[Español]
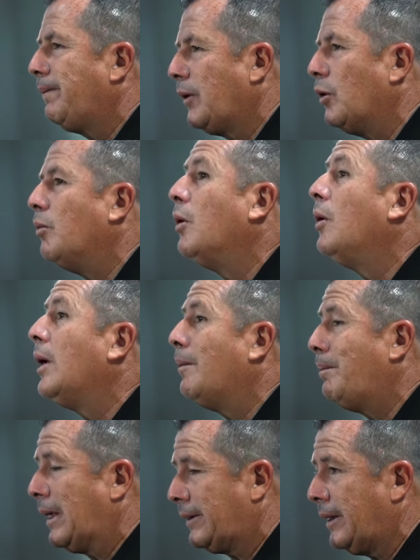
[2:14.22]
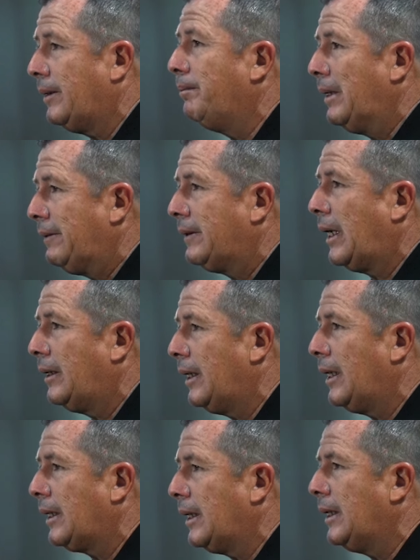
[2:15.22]
como en la parte mental
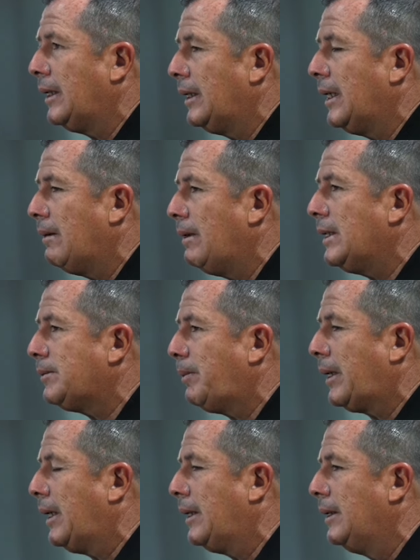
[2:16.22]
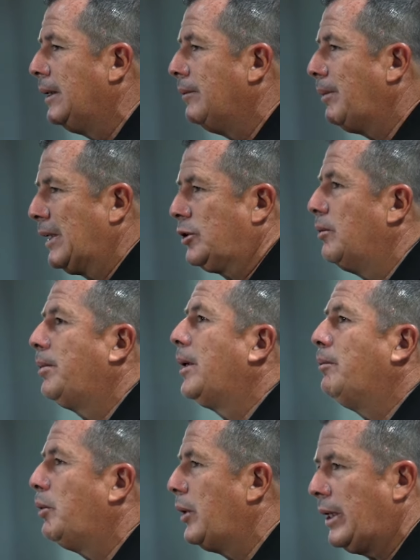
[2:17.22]
de la que hablas para, para
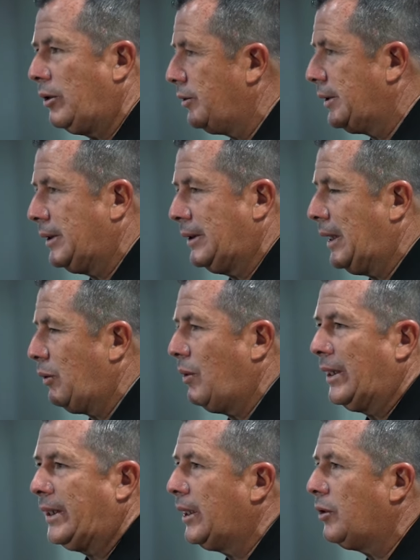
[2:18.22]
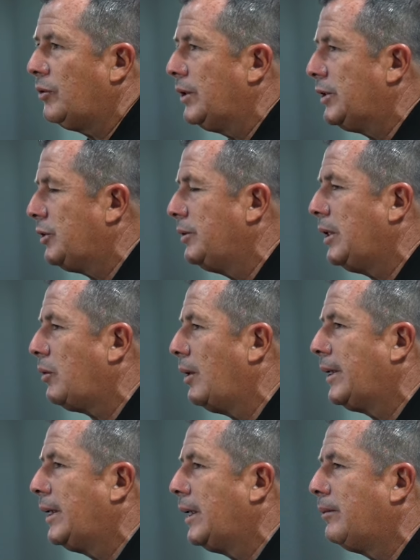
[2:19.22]
sobreponernos a cualquier condición y a
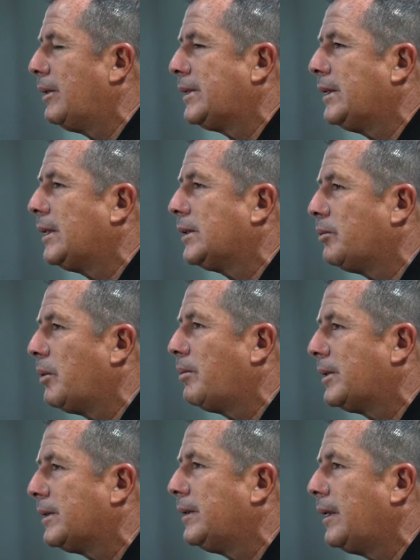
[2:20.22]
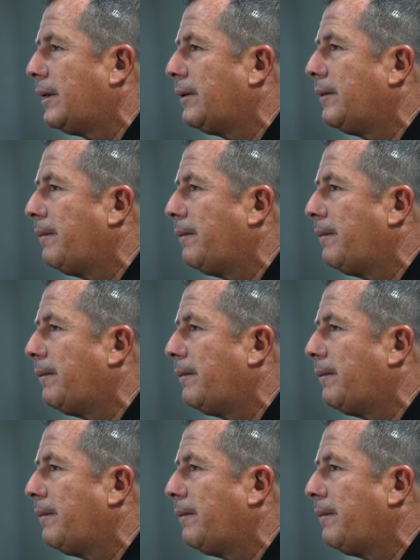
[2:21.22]
cualquier adversidad que se pueda presentar.